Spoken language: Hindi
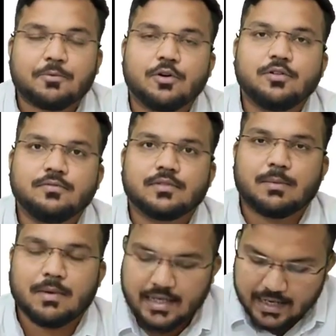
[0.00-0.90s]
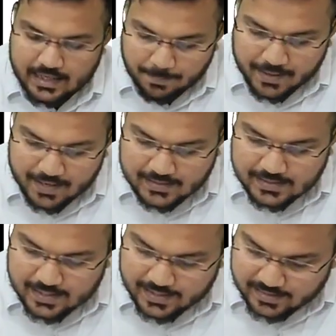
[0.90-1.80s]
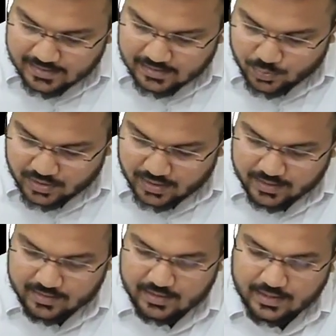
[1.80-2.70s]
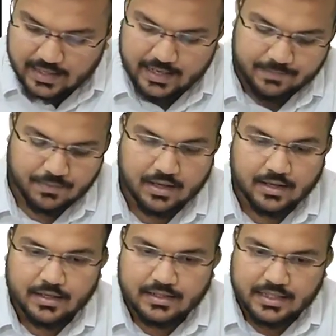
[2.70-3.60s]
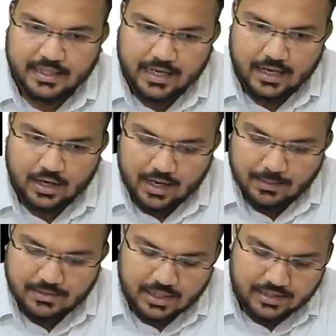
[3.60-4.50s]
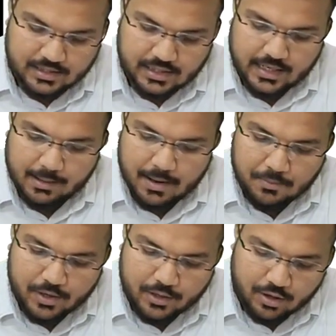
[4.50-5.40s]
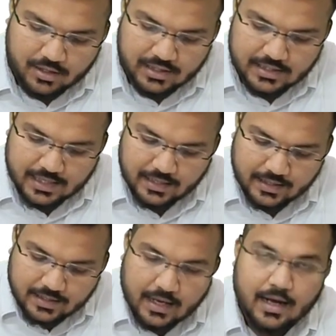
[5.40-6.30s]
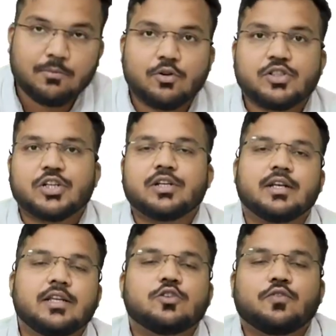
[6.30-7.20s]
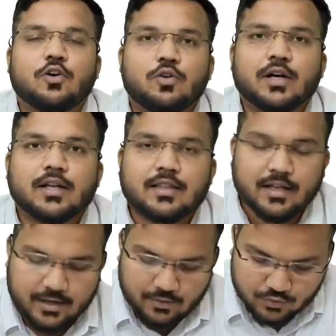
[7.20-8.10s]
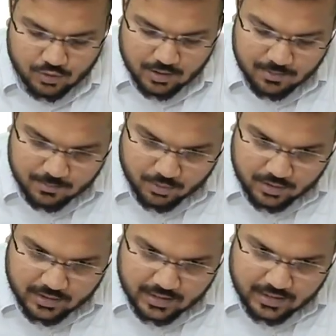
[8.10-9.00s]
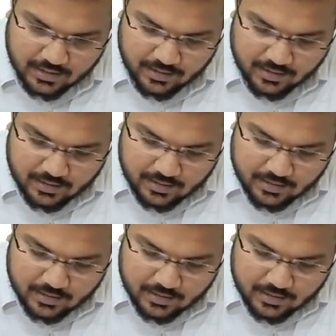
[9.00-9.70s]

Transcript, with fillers: वो आपको समझ आएगा पहले से लेके तीसवें तारीख तक का है ठीक है अच्छा चलिए अब आपको एक और चीज है हम लोग जनरली जो फॉलो करते हैं उसको हम लोग बोलते हैं